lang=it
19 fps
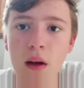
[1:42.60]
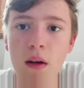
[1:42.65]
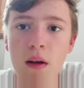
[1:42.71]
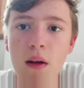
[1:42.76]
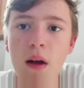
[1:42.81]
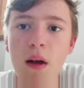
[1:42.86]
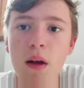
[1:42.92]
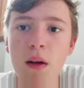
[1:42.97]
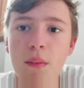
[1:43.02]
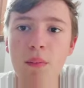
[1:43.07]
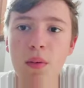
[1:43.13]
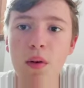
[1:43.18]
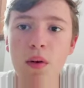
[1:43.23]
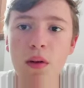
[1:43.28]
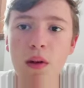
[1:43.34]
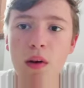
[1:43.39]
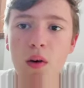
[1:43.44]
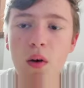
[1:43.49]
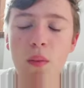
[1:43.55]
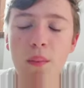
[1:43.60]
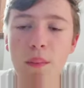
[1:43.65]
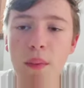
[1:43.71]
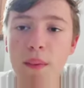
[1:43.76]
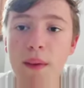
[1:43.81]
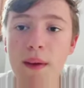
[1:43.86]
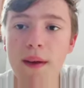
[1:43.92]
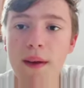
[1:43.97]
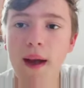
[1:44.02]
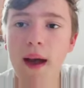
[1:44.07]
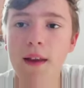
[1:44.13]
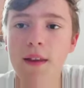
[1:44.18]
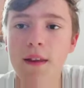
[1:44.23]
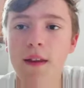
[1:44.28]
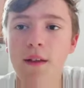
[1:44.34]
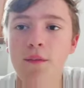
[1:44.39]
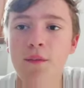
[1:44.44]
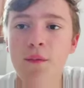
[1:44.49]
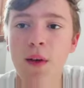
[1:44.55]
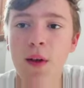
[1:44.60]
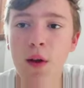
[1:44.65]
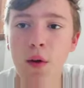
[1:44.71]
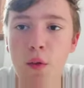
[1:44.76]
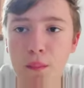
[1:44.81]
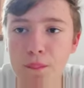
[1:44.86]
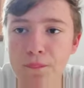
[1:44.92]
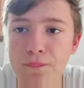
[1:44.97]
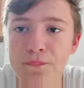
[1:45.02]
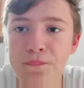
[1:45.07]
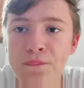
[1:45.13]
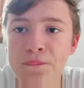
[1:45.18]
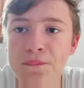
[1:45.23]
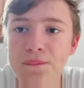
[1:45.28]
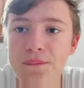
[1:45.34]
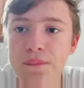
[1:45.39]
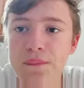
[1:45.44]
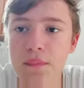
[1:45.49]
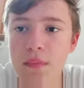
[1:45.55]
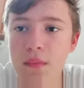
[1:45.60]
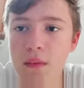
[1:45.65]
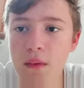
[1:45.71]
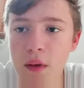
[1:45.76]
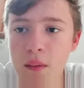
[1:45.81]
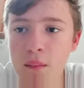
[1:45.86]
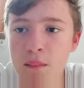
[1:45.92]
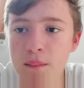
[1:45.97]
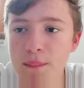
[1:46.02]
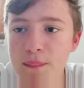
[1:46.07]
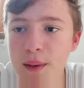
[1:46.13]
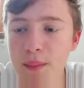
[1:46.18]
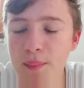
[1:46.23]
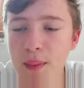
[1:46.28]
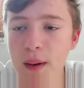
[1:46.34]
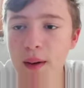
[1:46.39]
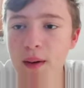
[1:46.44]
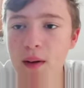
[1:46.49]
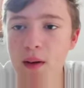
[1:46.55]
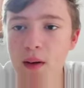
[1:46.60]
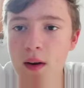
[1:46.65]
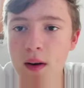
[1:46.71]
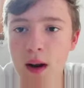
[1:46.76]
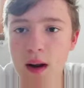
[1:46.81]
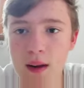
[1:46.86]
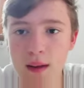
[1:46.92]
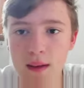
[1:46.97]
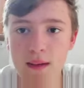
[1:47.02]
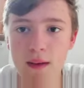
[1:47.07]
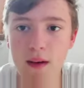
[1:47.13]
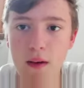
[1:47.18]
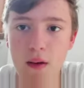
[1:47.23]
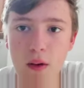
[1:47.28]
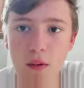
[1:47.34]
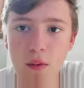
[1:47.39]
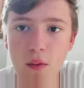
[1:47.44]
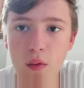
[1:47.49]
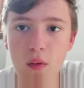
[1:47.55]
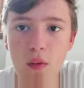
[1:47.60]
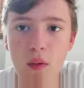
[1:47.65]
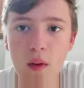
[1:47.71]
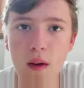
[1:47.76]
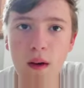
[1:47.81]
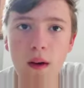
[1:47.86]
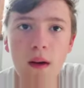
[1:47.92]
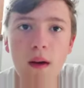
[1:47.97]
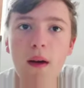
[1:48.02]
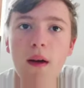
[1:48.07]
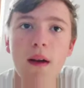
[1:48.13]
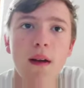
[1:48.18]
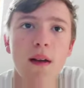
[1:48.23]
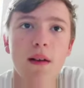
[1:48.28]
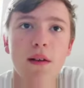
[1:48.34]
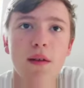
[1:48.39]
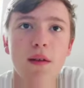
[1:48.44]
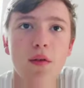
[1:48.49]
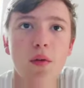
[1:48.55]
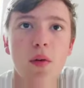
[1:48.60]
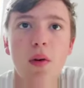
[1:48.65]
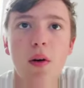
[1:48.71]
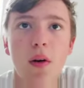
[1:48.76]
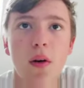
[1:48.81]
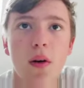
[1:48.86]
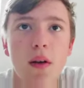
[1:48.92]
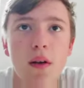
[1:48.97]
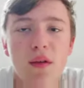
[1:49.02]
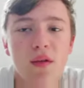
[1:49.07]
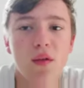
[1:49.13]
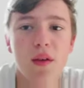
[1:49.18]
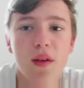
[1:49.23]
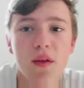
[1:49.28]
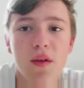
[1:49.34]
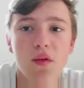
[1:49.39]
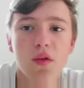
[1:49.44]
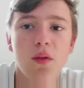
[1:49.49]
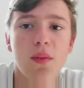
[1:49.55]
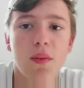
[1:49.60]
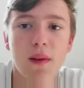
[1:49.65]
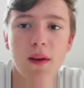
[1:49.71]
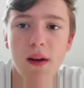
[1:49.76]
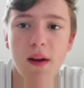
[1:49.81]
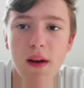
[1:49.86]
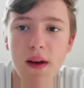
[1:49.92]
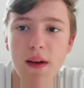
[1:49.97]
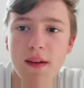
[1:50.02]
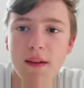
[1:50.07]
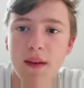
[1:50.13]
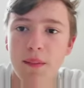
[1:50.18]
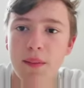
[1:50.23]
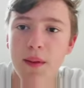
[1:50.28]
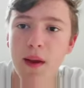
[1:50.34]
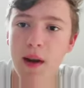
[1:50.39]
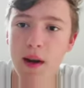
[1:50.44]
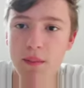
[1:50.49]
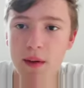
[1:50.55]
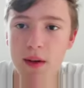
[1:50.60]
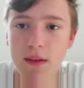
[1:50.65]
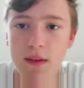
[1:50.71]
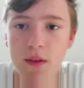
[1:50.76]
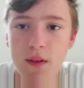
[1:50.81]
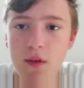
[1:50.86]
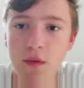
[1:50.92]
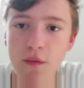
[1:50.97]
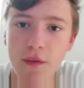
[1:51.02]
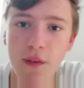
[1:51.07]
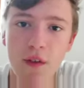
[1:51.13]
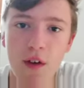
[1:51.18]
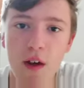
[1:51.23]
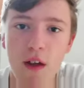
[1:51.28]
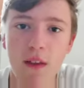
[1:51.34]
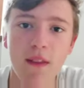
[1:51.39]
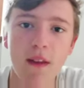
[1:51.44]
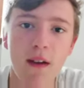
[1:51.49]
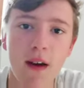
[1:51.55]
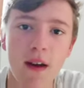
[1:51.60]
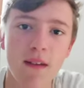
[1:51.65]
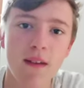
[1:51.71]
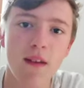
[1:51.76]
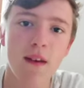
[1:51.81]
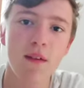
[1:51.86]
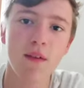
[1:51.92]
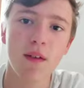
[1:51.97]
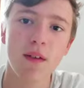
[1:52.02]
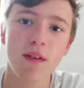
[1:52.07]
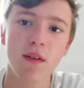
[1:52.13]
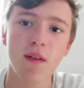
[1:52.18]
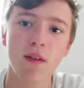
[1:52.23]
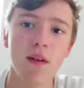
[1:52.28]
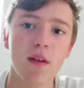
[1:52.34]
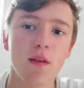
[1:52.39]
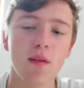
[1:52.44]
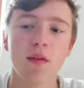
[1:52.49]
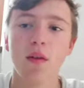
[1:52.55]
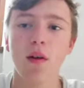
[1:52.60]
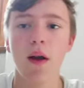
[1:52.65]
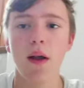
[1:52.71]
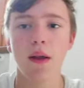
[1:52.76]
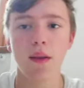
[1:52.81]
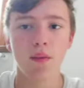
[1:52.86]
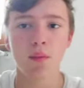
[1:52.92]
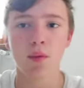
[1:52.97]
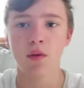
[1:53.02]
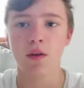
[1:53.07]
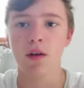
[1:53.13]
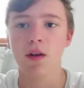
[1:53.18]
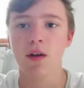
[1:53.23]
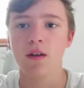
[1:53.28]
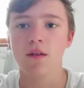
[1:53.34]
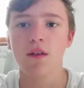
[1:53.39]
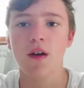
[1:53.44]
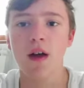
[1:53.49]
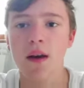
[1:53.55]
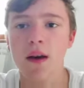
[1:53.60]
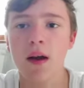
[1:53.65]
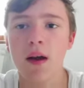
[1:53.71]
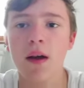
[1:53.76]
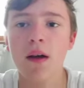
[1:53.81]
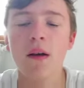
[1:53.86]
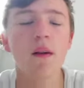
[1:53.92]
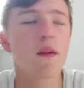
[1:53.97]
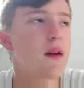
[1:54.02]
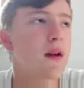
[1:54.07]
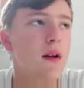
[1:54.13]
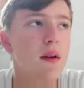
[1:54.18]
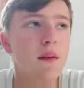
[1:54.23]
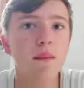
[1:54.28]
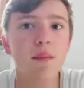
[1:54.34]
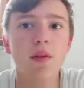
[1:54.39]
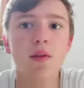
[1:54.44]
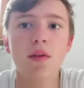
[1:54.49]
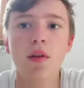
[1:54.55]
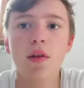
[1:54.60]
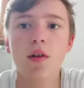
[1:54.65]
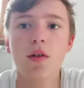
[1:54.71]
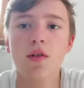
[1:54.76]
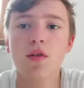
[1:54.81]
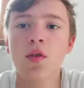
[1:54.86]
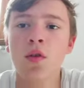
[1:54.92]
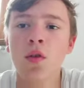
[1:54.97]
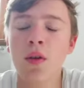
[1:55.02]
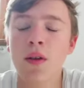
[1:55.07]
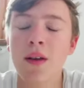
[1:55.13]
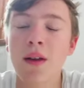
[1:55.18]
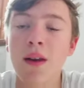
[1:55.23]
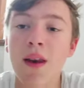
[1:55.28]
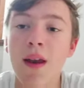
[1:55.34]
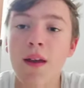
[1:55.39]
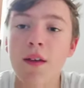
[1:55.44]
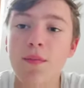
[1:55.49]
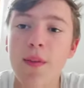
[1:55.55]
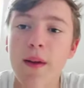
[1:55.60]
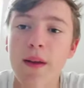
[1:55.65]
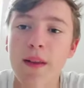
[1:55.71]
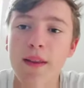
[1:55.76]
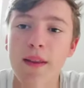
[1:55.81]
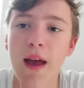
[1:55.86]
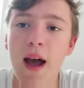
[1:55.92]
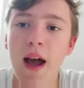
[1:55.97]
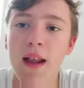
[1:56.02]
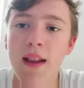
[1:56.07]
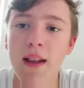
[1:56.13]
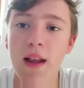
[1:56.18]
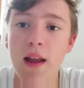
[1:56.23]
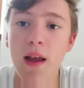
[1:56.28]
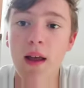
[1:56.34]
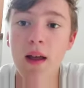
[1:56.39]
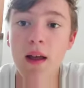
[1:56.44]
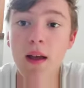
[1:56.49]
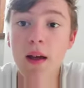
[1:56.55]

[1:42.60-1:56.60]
eh, purtroppo peccato davvero per Paolo Lorenzi che comunque il suo, il suo US Open resta pienamente sufficiente grazie alla vittoria contro Edmund che già era piuttosto inaspettata